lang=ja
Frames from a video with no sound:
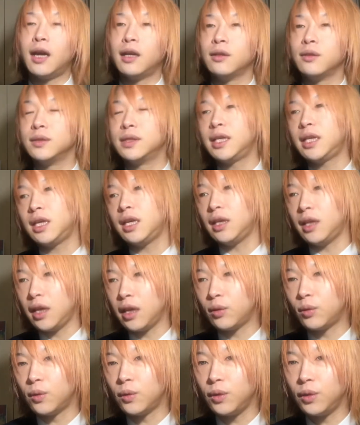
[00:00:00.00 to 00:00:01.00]
ぜひね
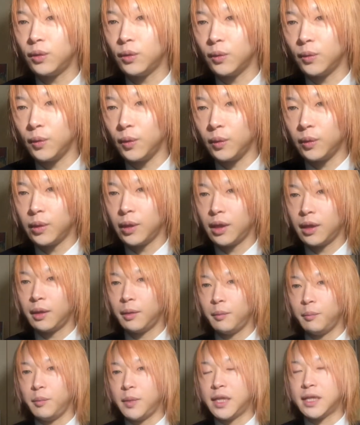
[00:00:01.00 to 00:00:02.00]
こういうのを
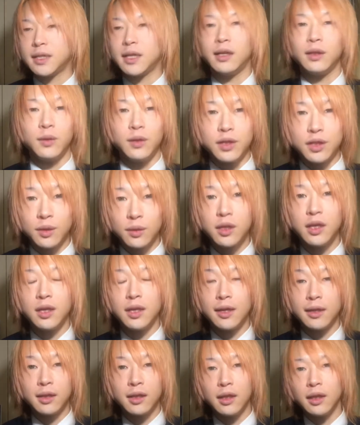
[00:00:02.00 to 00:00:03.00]
皆さんと一緒に
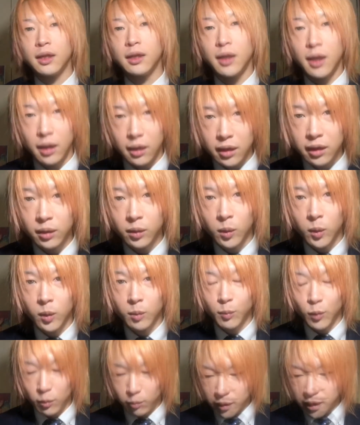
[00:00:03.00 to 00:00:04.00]
やっていきたいなと
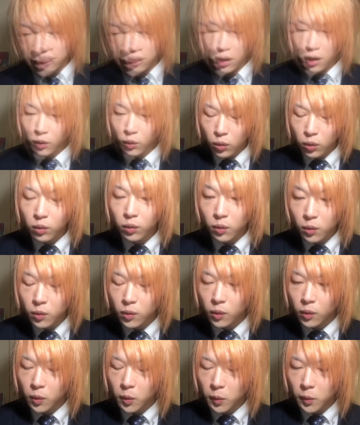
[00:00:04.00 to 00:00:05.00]
思います。じゃあ今
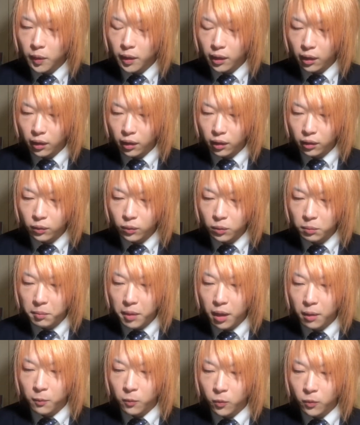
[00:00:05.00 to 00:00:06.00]
後、
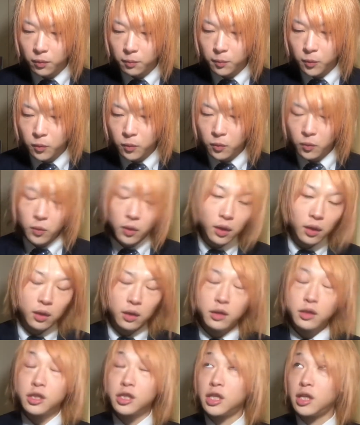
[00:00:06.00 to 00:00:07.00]
僕も
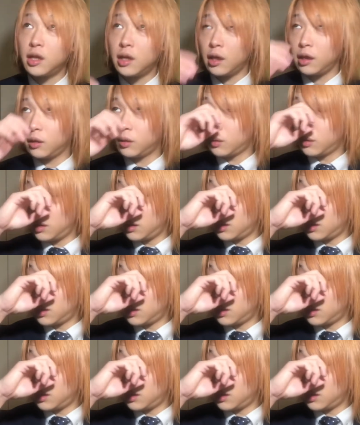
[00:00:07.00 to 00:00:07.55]
市内とり